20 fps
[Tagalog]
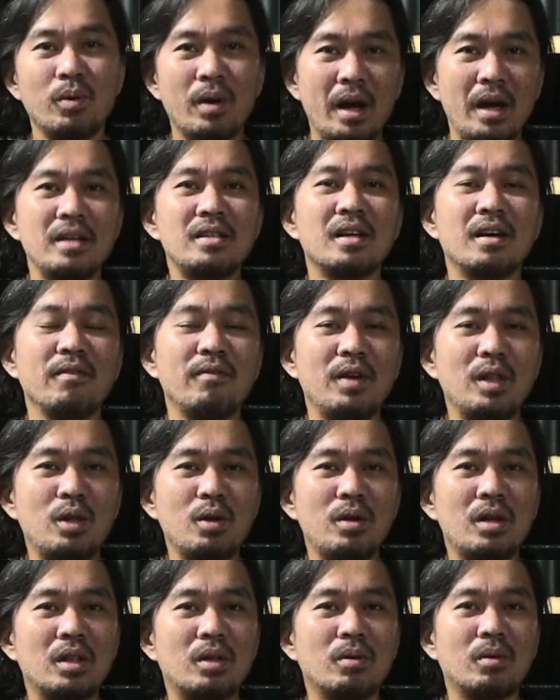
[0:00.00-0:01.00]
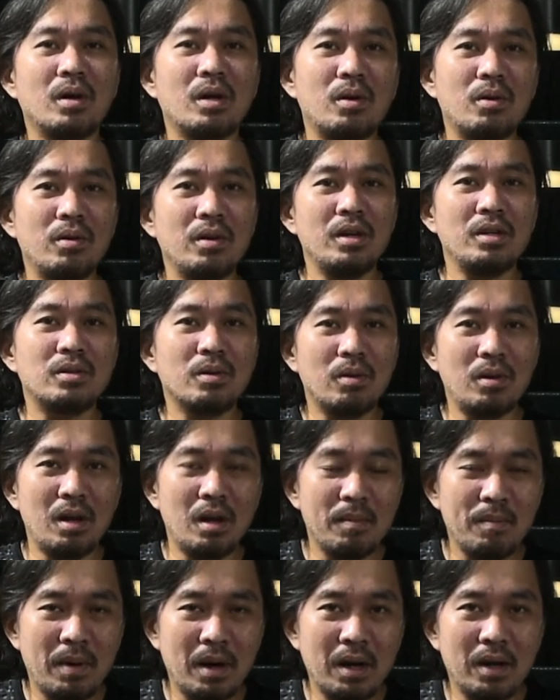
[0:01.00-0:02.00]
guys, ang video na to karon is all
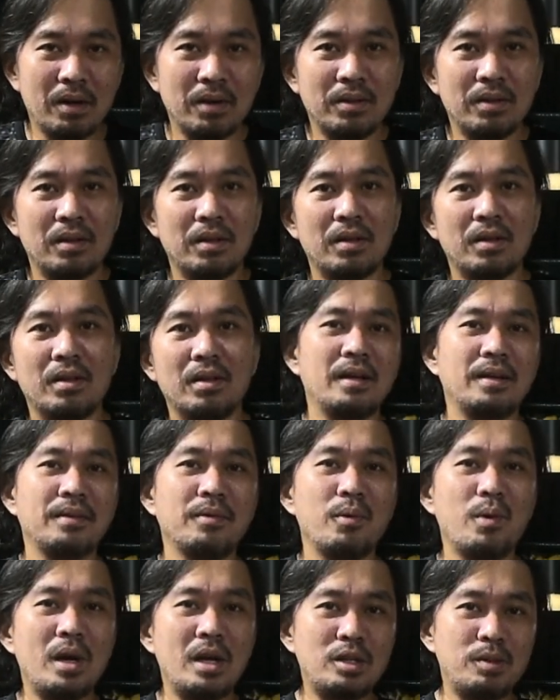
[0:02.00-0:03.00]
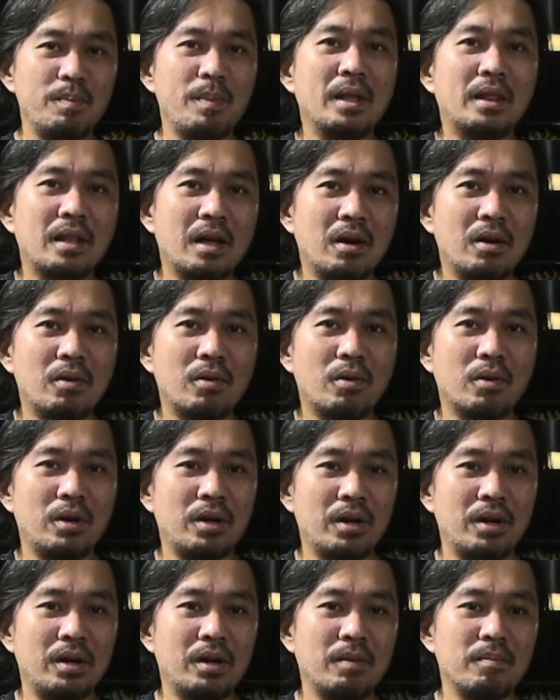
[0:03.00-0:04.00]
about ang waste bitaw
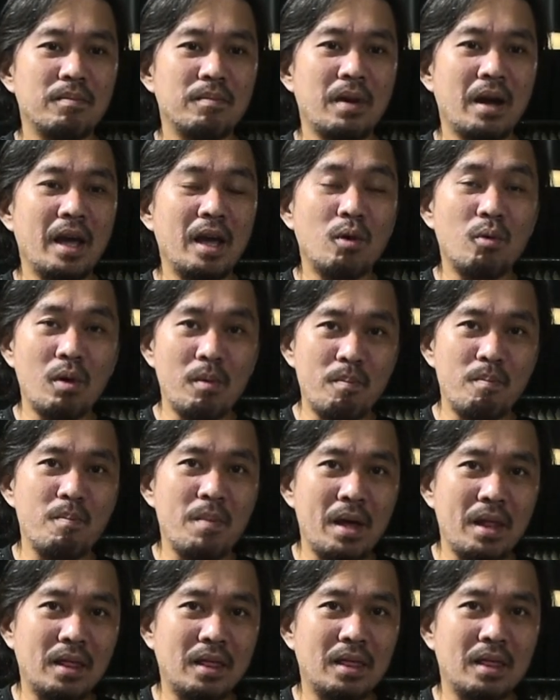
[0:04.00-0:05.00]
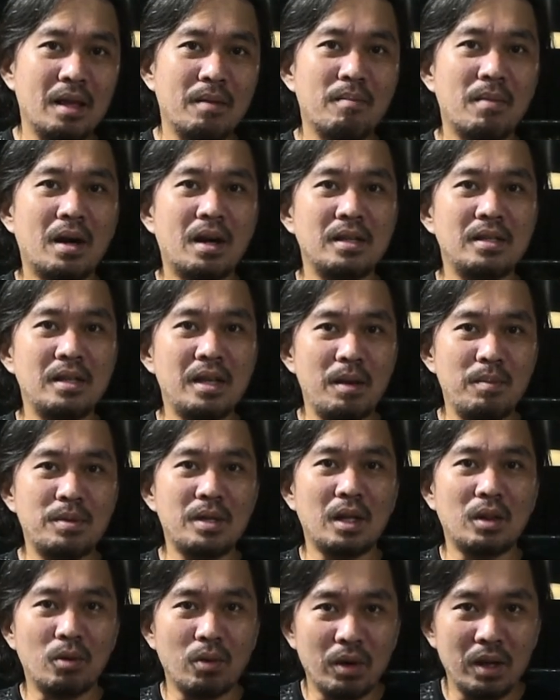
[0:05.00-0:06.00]
or mga equipment na makasave sa
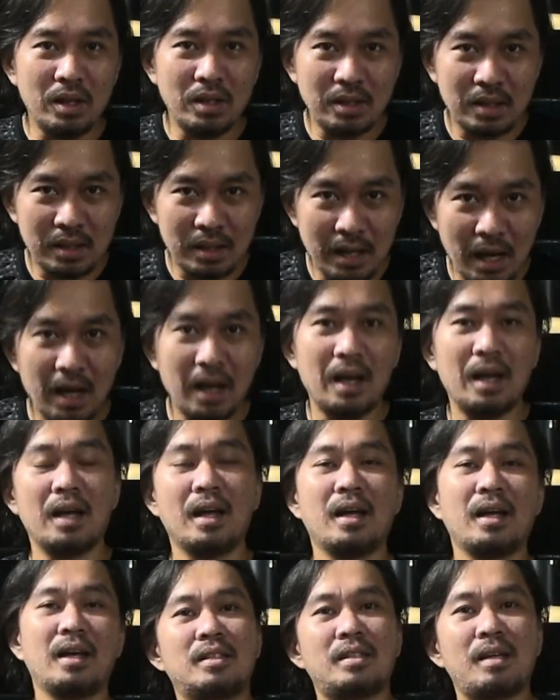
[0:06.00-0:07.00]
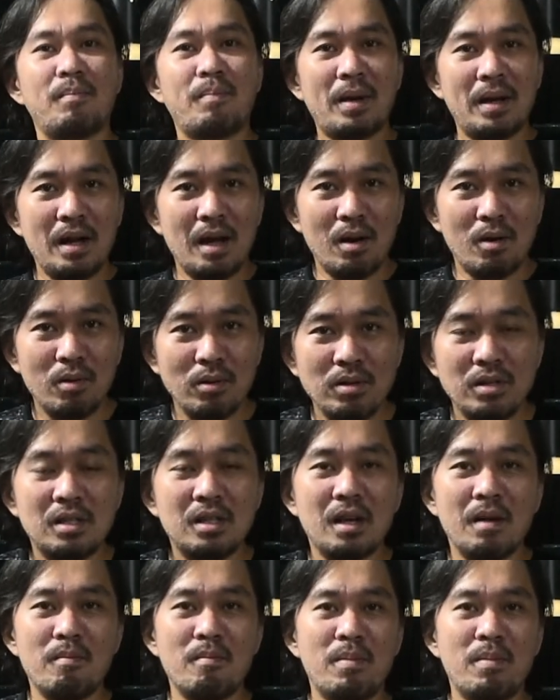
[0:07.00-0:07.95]
atong isda sa panahon sa